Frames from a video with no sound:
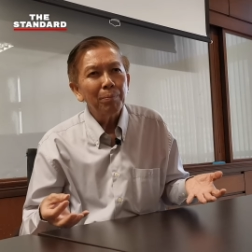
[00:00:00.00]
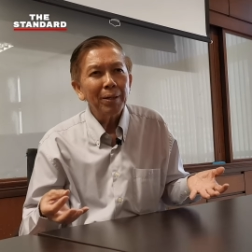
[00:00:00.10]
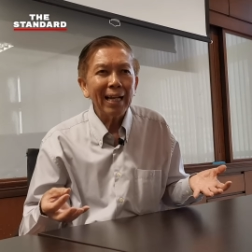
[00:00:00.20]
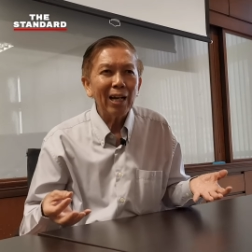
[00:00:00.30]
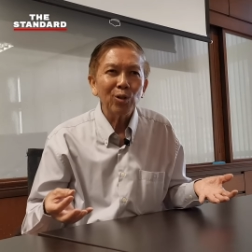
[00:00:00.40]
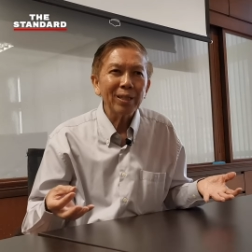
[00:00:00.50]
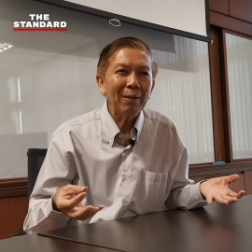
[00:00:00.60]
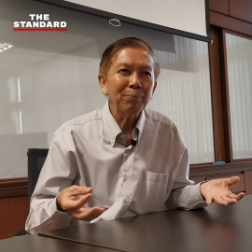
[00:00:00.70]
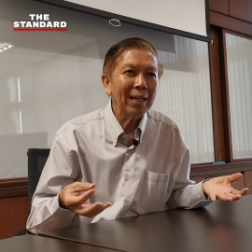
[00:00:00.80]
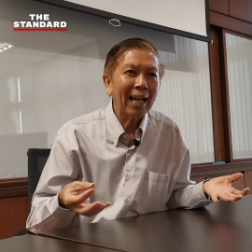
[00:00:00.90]
ภรรยาของท
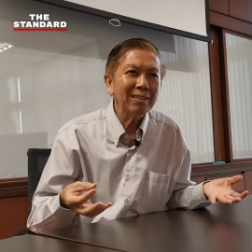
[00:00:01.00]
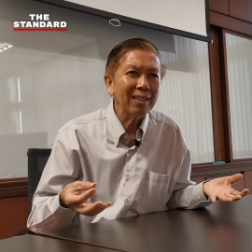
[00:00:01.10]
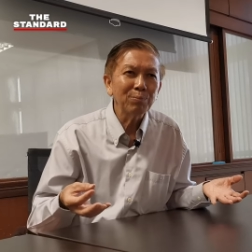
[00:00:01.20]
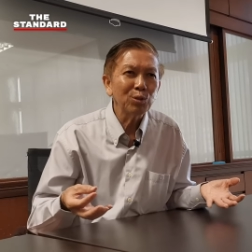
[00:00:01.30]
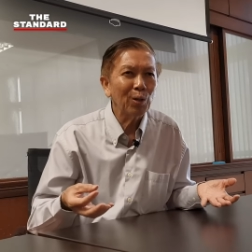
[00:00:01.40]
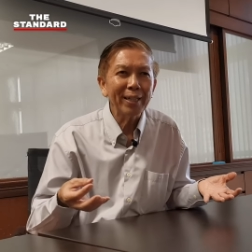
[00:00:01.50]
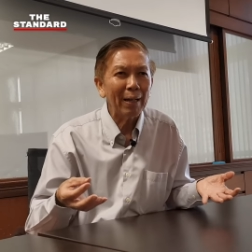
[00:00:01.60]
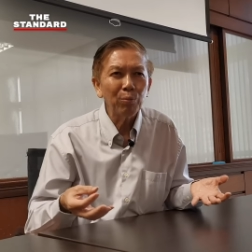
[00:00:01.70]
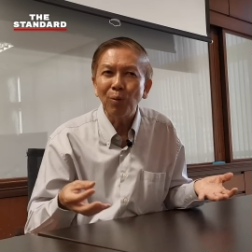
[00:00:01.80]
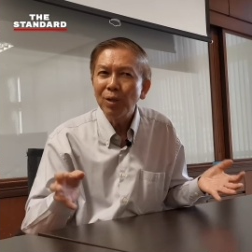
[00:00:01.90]
หารเปิดร้านเสริมสวย
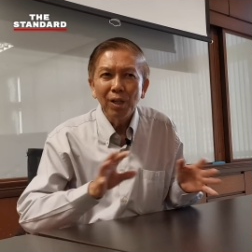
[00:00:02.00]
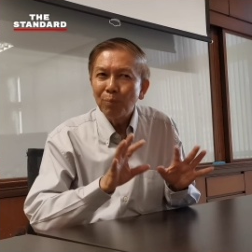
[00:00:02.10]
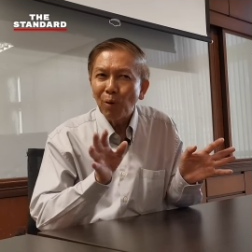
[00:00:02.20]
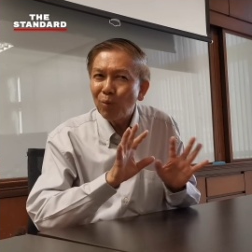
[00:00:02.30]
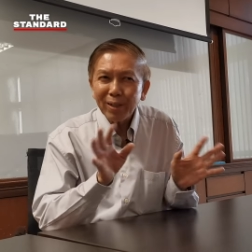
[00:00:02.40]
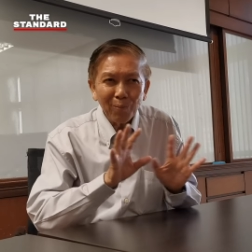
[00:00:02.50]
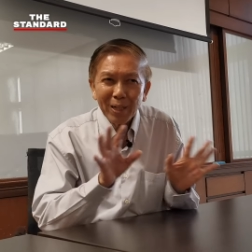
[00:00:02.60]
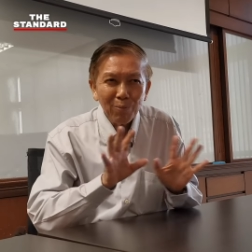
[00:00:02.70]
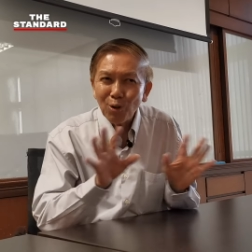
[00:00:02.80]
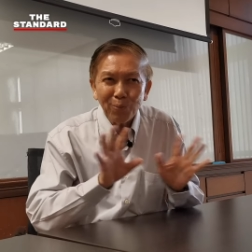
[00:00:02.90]
ดัดผมผมว่าเรา
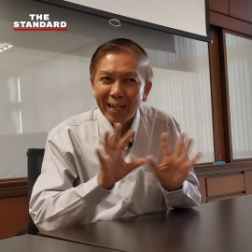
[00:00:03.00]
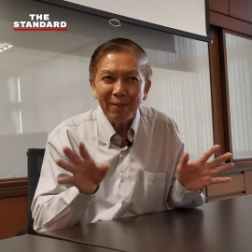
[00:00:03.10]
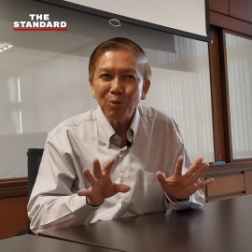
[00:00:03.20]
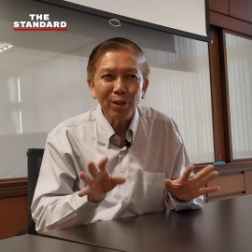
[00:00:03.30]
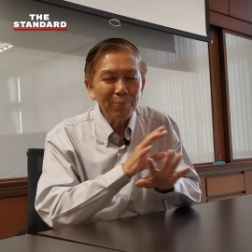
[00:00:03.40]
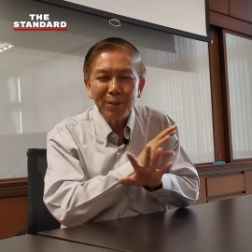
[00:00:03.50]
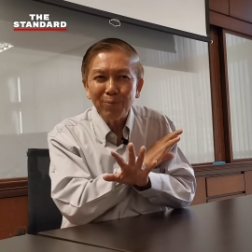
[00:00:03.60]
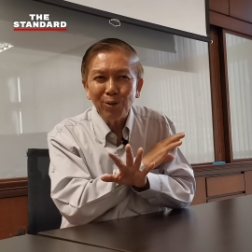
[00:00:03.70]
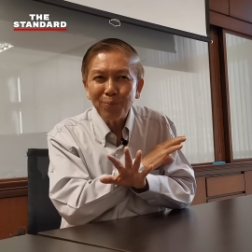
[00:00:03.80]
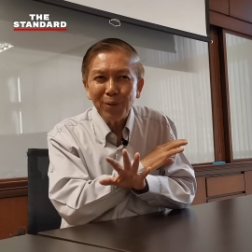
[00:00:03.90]
ไม่ได้พูดประเด็นพวกนั้นประเด็
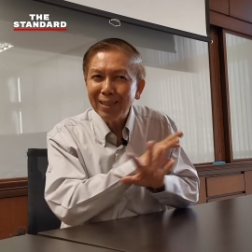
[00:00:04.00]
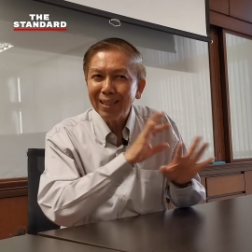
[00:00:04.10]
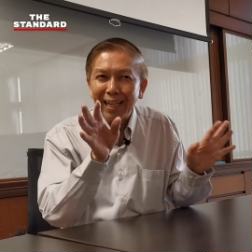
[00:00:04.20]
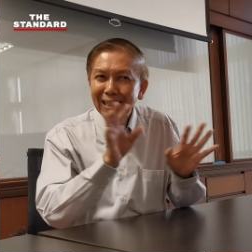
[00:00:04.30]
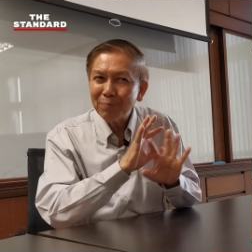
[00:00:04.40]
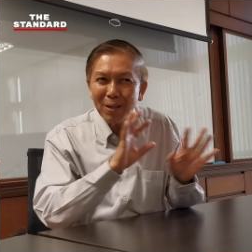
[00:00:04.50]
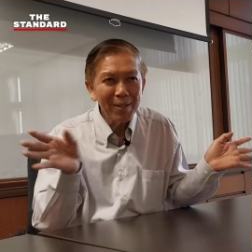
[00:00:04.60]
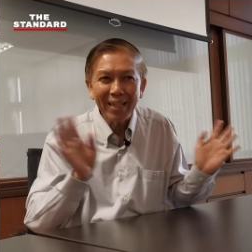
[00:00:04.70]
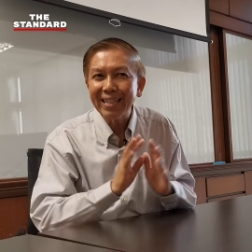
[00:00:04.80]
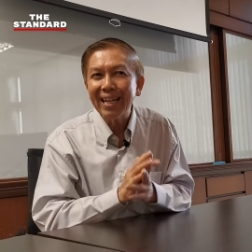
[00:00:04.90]
นพวกนั้นเป็นเรื่องเล็กและไม่
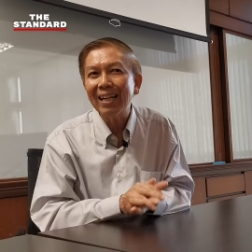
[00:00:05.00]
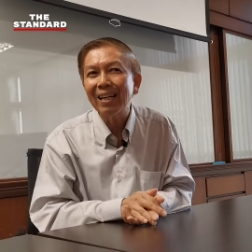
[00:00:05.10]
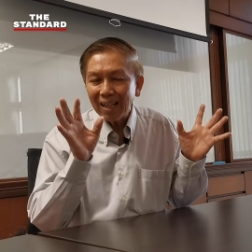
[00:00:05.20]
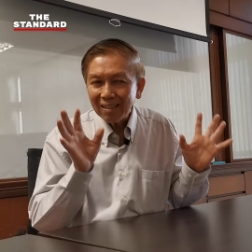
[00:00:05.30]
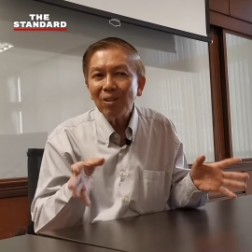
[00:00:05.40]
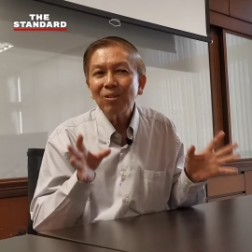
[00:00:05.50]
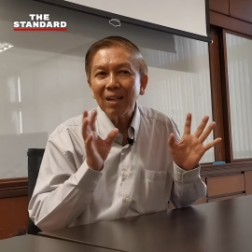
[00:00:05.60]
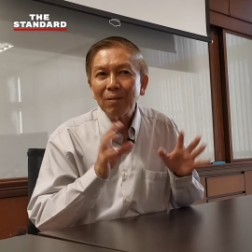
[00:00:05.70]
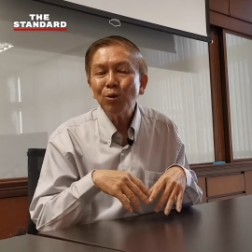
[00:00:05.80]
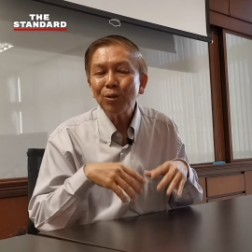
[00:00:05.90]
มีนัยยะแต่เรา
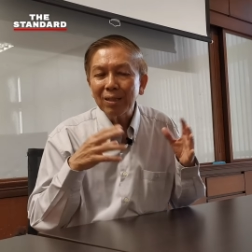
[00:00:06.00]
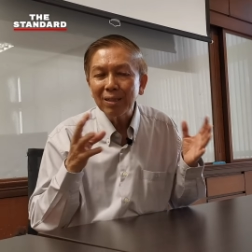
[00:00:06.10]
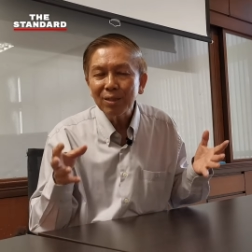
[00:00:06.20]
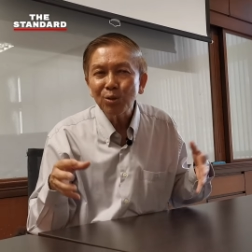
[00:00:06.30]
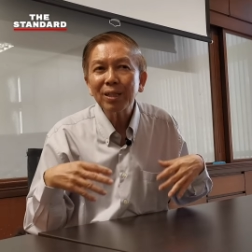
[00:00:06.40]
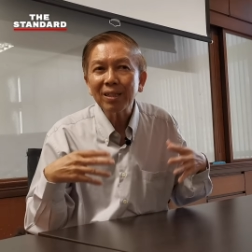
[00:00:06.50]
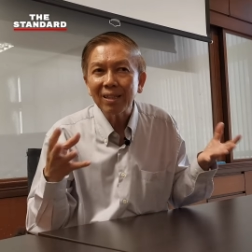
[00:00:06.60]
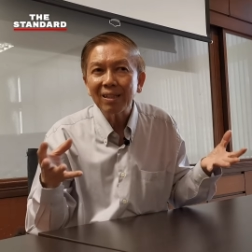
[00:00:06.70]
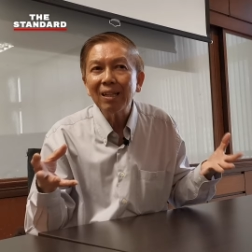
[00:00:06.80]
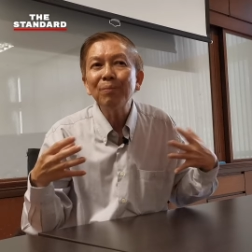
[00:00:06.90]
กำลังพูดถึงธุร
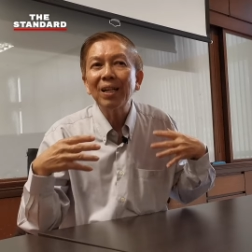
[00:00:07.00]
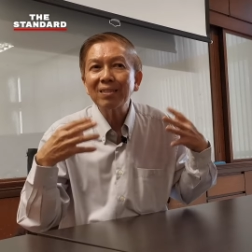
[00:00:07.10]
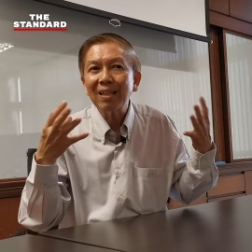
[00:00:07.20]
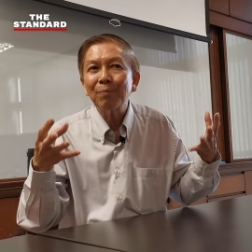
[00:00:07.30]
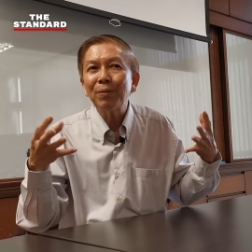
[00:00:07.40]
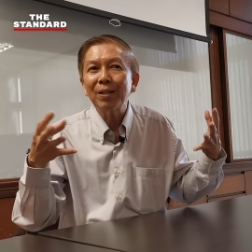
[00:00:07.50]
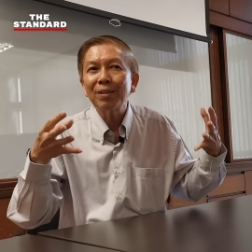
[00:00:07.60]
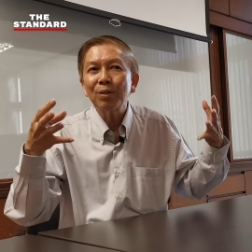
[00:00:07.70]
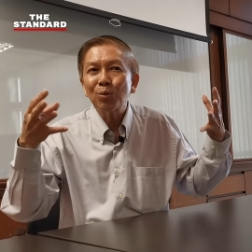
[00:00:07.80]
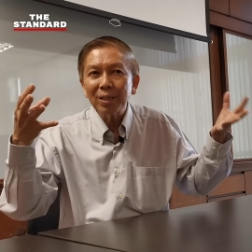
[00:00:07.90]
กิจที่มีลักษณะเป็น
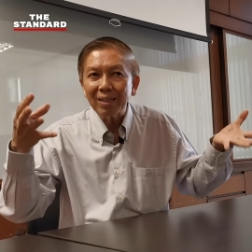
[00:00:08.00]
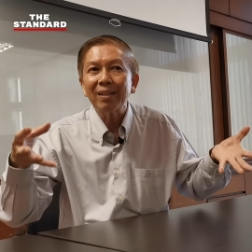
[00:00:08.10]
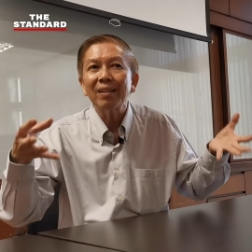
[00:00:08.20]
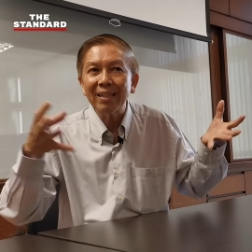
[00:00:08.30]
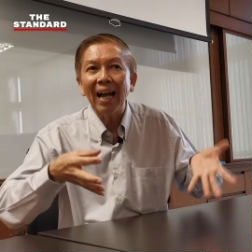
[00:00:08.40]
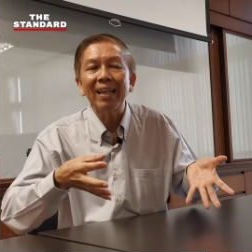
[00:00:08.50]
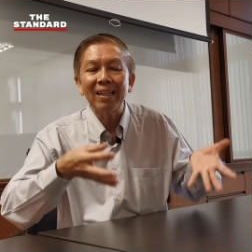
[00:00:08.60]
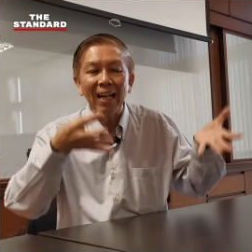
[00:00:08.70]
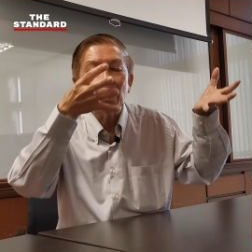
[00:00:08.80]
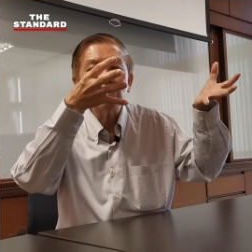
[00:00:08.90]
ธุรกิจใหญ่
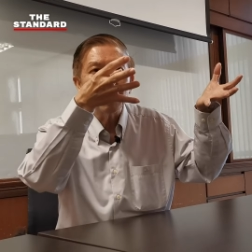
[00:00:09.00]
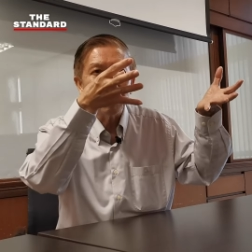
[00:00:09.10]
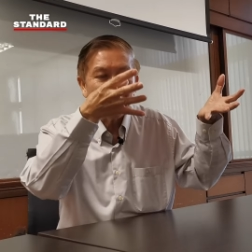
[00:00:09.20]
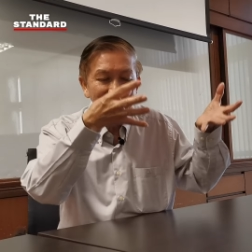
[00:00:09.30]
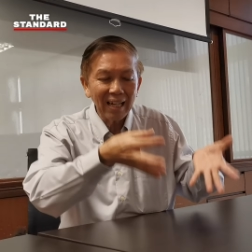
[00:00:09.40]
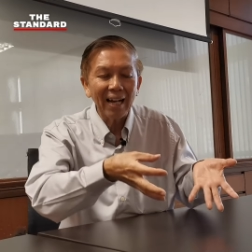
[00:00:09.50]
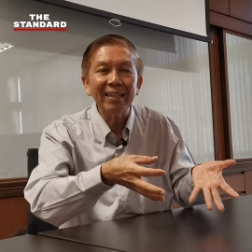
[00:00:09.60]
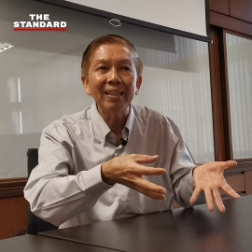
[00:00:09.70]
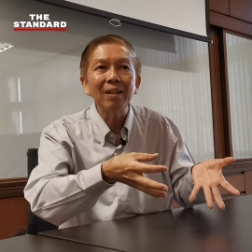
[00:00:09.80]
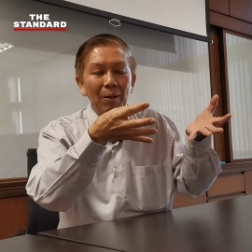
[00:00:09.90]
แล้วก็อาศัย
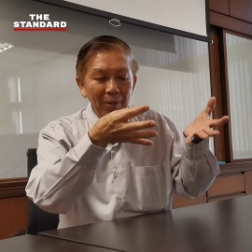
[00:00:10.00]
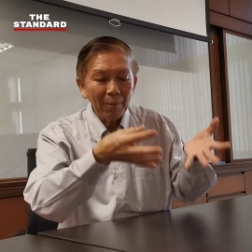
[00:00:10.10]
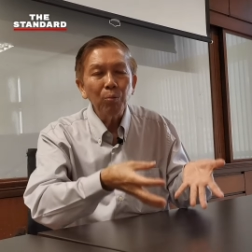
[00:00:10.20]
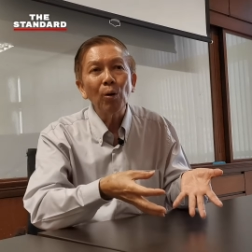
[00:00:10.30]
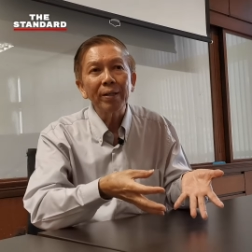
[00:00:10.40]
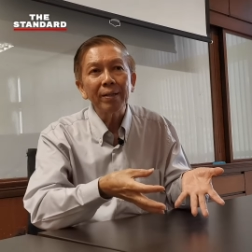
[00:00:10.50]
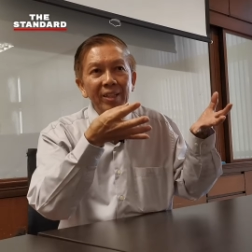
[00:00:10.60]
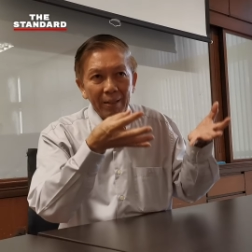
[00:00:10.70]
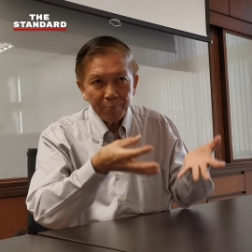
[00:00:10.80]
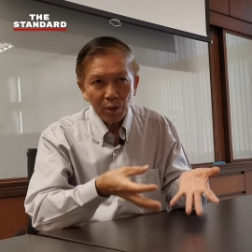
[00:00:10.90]
กำลังพล
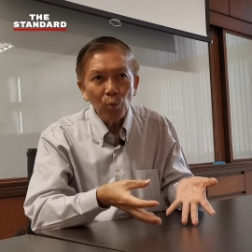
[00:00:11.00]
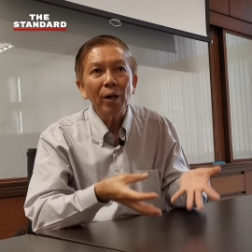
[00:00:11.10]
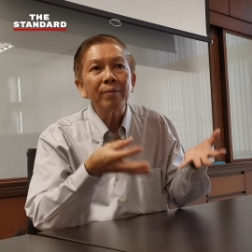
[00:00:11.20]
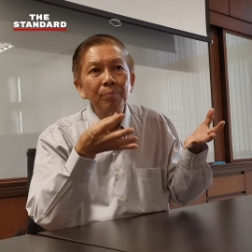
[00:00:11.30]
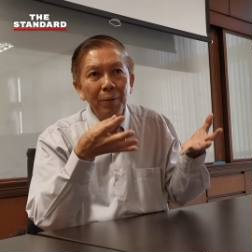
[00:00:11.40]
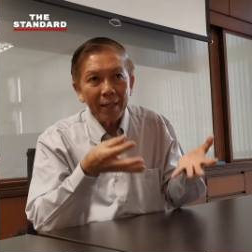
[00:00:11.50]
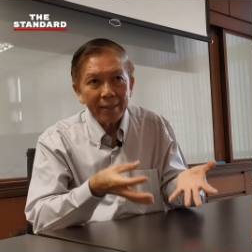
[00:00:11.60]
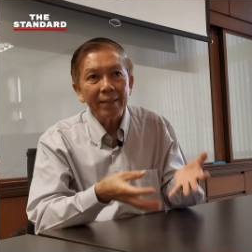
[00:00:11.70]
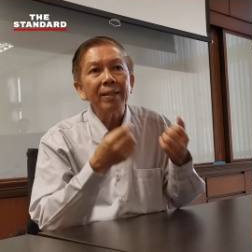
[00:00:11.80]
ชั้นประทวนเป็น